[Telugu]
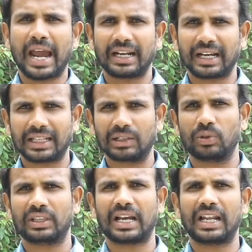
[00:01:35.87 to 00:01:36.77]
ఆయన గత
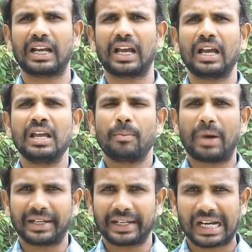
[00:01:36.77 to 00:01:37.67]
కొంతకాలంగా
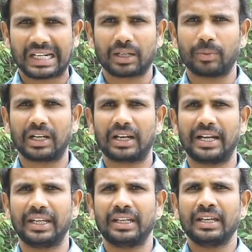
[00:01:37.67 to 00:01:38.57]
పార్టీ కార్యక్రమాలకు
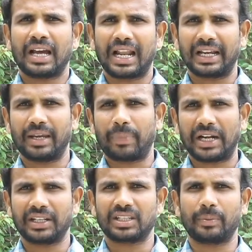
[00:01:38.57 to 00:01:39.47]
కానీ అలాగే
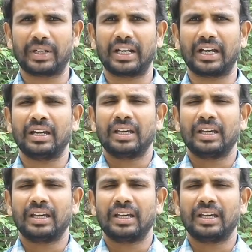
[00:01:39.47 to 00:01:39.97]
పార్టీ చేపట్టిన